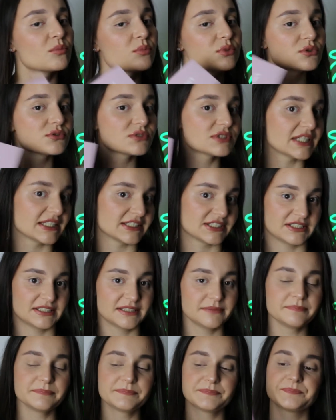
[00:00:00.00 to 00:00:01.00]
bunu
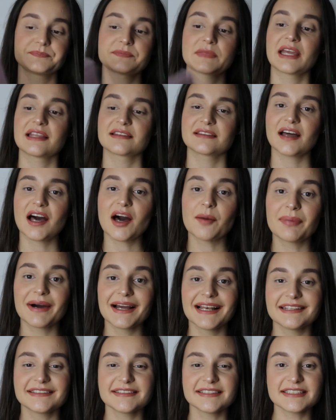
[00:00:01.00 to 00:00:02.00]
seçtim. Daha
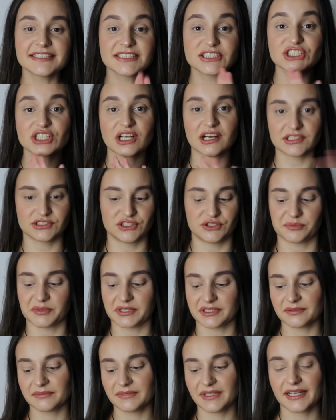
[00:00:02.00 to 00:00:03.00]
paleti hiç
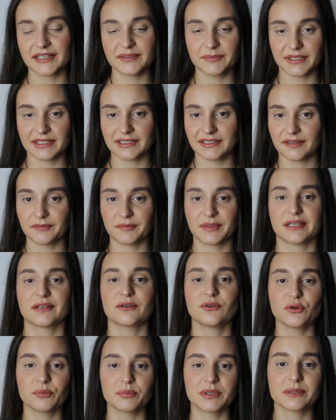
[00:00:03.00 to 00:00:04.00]
açmadım. Yani beni ne
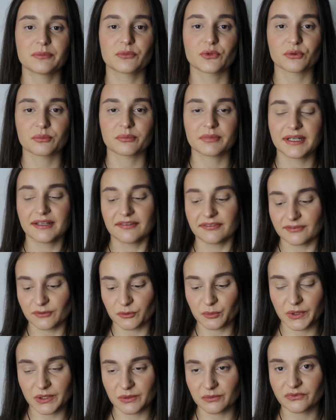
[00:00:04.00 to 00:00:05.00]
bekliyor bilmiyorum bile.
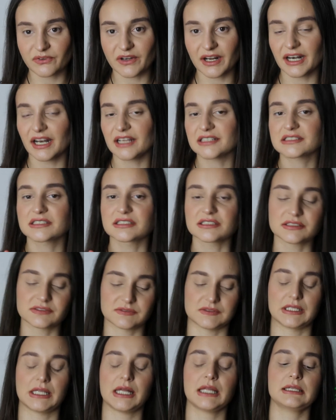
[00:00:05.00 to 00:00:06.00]
Umarım farlar kırık
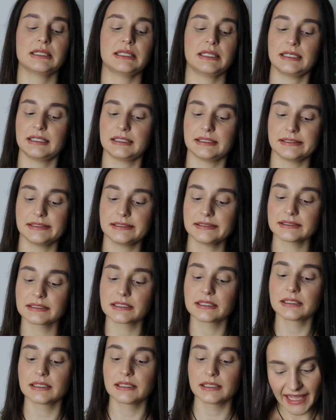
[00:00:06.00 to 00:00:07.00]
falan değildir.
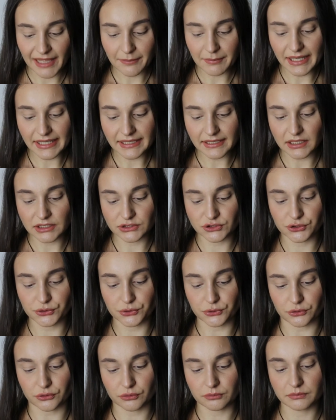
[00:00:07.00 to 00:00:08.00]
Hemen
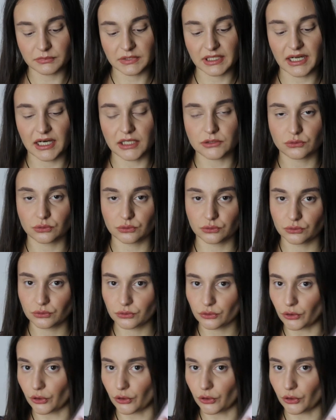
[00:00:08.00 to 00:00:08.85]
açıyorum. Kartonunu